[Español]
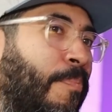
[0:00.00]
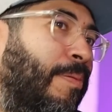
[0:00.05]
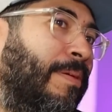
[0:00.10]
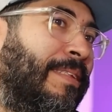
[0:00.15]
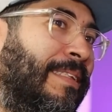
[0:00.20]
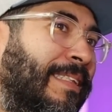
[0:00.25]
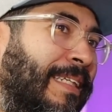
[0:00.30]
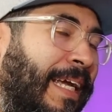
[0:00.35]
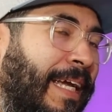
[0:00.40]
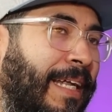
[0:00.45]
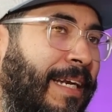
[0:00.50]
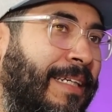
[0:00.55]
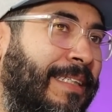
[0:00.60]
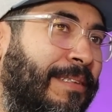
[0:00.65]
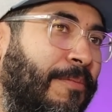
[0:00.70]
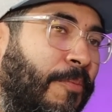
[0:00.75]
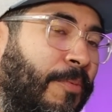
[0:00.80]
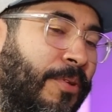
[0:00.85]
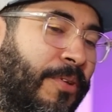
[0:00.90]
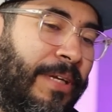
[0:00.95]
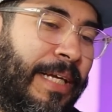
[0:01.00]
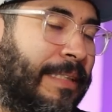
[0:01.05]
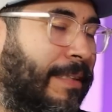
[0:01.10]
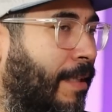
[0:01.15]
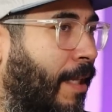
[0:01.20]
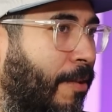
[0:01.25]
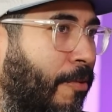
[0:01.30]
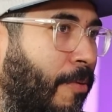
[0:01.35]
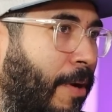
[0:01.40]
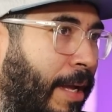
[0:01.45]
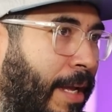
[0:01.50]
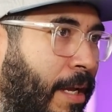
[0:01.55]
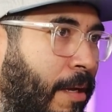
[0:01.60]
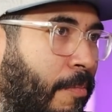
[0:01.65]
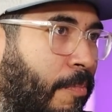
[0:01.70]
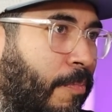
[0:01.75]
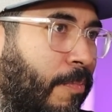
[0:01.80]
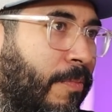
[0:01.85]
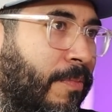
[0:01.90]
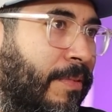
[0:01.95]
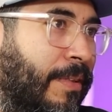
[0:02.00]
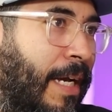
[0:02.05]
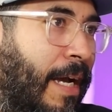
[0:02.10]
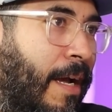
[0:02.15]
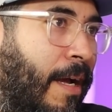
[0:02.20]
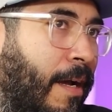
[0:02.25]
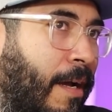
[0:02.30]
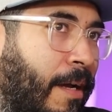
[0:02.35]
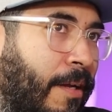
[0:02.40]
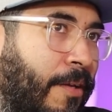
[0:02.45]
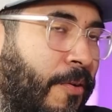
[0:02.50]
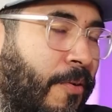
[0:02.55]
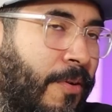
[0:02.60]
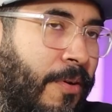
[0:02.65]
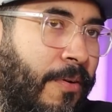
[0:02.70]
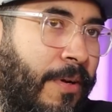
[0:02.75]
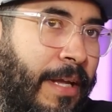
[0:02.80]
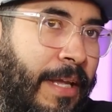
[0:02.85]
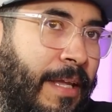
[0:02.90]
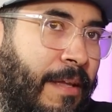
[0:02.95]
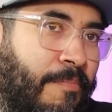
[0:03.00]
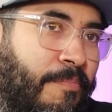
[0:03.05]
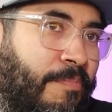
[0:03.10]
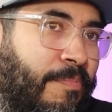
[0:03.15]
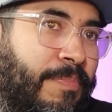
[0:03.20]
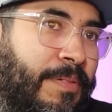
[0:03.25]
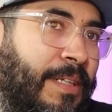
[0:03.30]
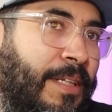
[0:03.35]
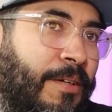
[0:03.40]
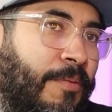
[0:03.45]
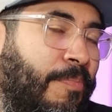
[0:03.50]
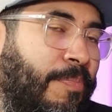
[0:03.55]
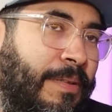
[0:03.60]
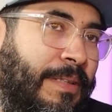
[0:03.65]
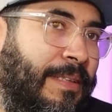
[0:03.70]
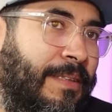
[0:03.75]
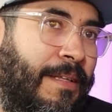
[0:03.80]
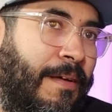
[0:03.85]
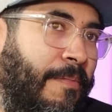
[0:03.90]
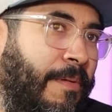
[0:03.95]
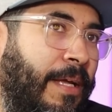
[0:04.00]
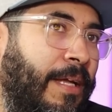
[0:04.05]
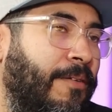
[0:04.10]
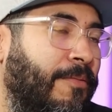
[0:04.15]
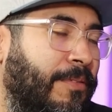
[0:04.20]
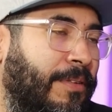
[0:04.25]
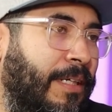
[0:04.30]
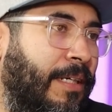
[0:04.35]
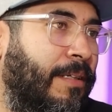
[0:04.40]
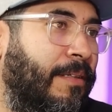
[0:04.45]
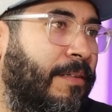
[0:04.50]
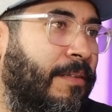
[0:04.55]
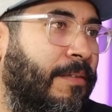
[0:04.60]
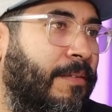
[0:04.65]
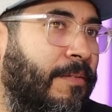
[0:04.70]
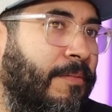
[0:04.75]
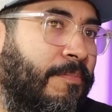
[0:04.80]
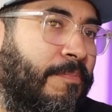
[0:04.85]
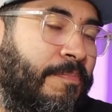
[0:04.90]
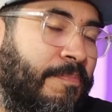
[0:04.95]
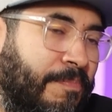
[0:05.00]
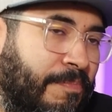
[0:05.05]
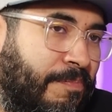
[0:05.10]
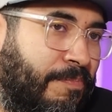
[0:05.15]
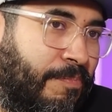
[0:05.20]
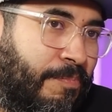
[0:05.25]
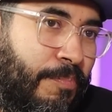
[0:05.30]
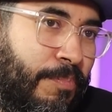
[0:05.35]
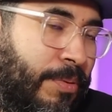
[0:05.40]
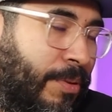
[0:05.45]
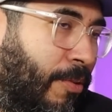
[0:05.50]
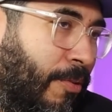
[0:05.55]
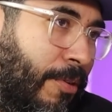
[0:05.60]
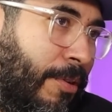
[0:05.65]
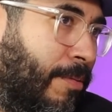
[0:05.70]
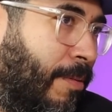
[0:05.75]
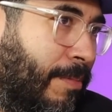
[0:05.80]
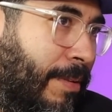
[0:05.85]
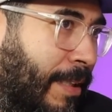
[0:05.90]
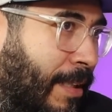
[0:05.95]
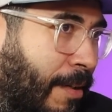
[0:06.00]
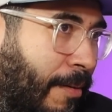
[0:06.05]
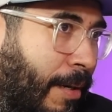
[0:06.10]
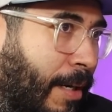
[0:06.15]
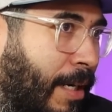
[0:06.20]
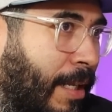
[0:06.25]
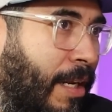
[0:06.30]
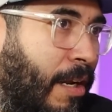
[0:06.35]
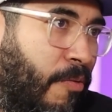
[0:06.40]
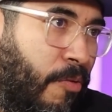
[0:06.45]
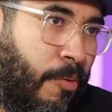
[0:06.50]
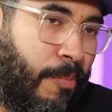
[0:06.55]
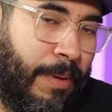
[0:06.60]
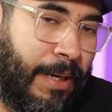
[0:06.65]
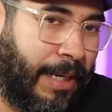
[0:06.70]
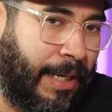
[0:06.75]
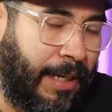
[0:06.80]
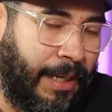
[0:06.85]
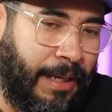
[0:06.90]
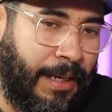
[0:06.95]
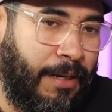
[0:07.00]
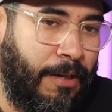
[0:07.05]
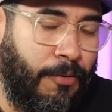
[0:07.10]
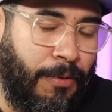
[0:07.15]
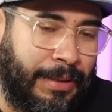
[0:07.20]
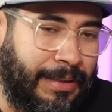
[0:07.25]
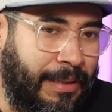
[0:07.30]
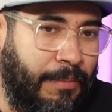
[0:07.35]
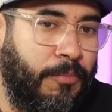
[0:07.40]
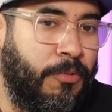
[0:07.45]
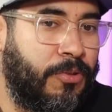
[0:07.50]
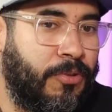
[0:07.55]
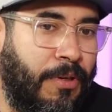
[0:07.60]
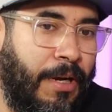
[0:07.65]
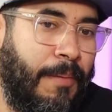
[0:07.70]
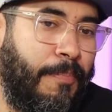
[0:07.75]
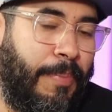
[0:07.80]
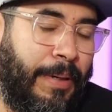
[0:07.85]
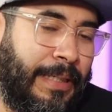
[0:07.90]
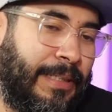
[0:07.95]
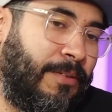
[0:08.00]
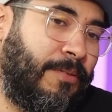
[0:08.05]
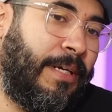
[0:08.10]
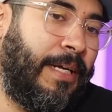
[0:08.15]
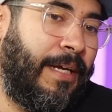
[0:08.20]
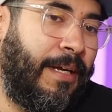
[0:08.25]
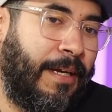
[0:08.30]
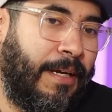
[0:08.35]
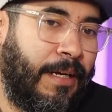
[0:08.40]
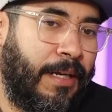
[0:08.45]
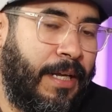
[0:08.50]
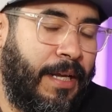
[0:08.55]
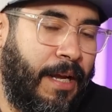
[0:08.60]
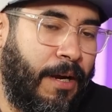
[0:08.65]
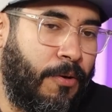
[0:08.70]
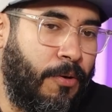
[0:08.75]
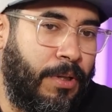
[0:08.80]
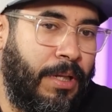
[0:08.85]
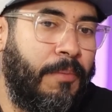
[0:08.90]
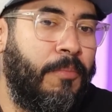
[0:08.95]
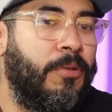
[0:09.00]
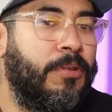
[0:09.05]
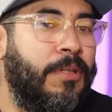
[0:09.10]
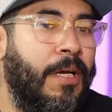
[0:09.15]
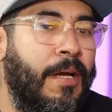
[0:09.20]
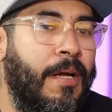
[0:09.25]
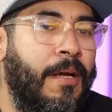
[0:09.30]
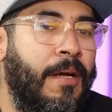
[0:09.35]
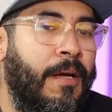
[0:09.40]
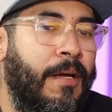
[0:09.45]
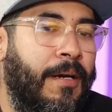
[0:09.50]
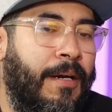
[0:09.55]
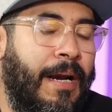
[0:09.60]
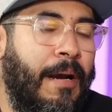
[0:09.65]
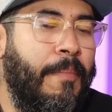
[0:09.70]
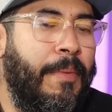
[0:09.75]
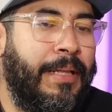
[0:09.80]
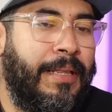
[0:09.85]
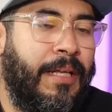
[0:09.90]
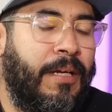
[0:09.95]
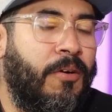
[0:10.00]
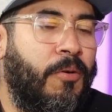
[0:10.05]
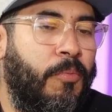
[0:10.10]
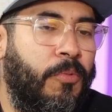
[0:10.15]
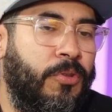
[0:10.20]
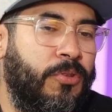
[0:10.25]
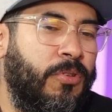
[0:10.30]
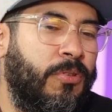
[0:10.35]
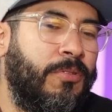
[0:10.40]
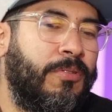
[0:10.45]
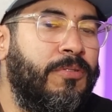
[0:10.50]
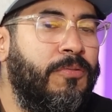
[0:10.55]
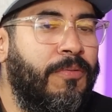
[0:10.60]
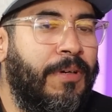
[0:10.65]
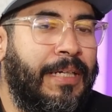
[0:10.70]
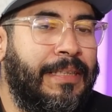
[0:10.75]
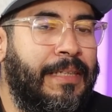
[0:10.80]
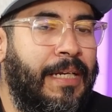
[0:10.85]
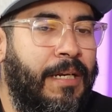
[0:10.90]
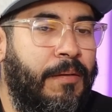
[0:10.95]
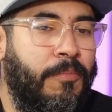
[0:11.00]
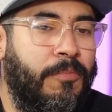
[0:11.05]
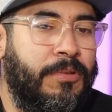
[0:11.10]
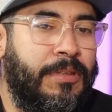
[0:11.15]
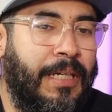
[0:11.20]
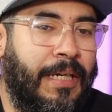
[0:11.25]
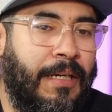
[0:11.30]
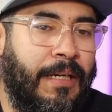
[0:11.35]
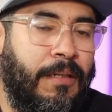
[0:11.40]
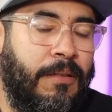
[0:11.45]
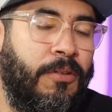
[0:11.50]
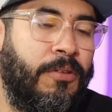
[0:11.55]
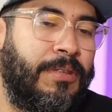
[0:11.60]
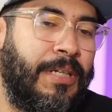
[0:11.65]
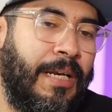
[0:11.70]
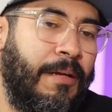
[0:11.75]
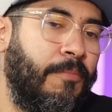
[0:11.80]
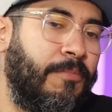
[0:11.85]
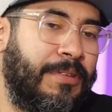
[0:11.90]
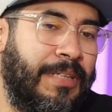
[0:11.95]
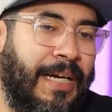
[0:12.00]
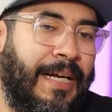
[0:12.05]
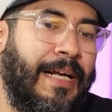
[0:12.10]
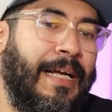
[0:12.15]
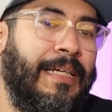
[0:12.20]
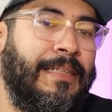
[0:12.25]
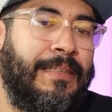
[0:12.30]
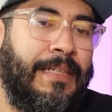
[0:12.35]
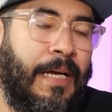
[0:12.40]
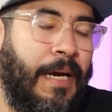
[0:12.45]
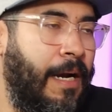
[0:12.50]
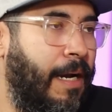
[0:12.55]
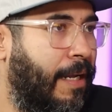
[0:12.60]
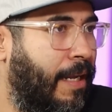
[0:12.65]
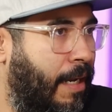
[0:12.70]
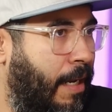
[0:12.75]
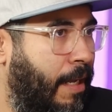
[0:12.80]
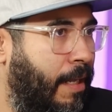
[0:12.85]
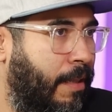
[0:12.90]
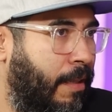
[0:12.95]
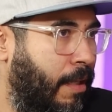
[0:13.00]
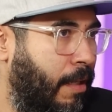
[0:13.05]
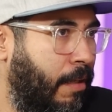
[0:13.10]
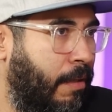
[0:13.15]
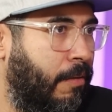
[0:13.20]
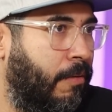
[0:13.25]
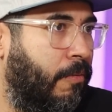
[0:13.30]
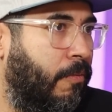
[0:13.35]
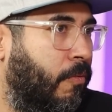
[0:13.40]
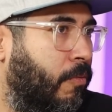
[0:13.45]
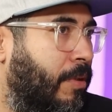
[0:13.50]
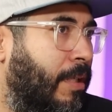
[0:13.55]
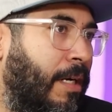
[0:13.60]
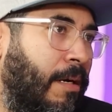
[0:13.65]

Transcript: Pues es que en ese momento ya estando ahí, ya yo creo que pues, le digo, pues está bien, o sea, pues nosotros vamos a trabajar de la forma que lo hacemos, al precio que, acordamos. Realmente, como nosotros nunca salimos a, no salimos a cazar el cliente, o